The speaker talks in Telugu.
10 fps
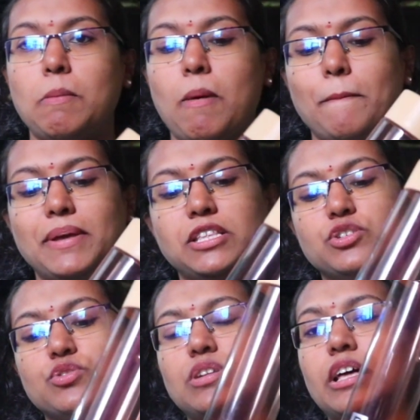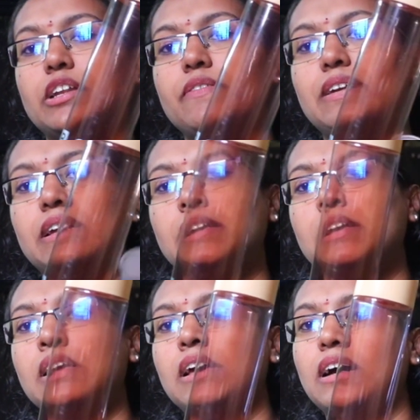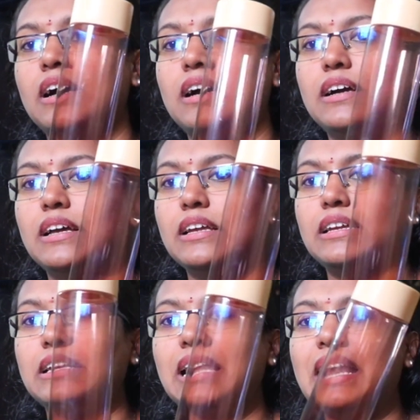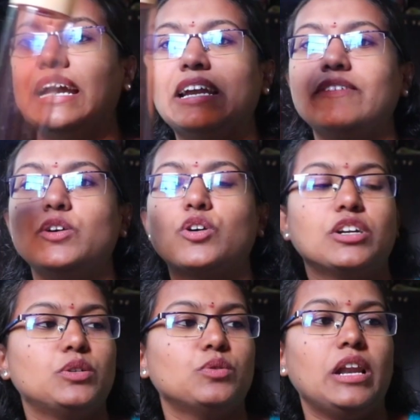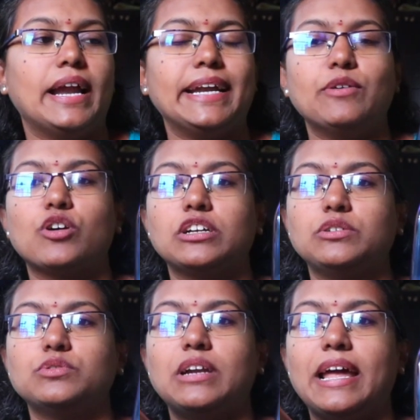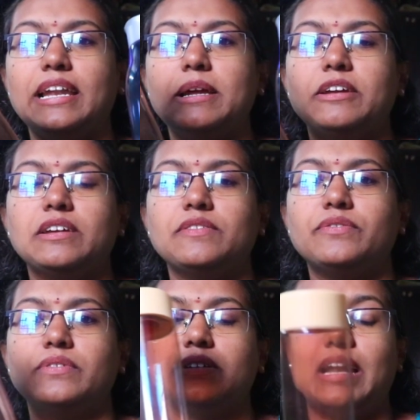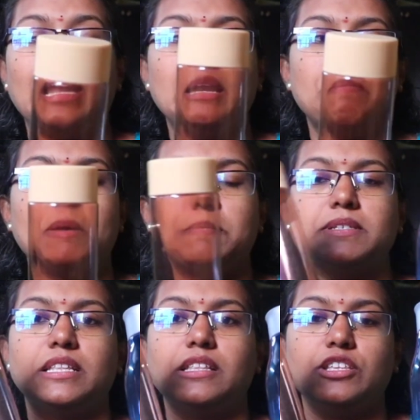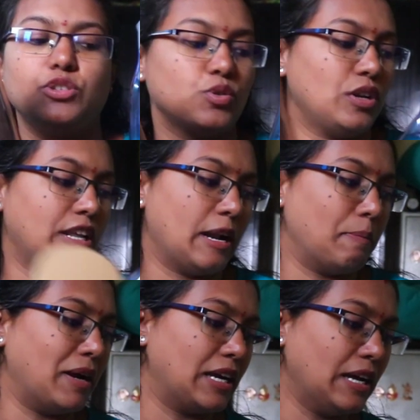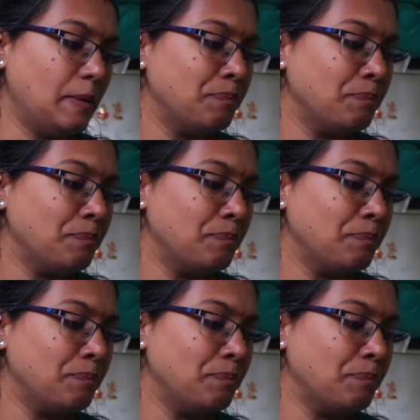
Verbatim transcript: మా మమ్మీ తీసుకున్నారు ఇవి uh, ఇలాంటివి ఒక టూ ఇలాంటివి ఒక టూ డైలీ డైలీ పర్పస్ అయితే తీసుకున్నారనమాట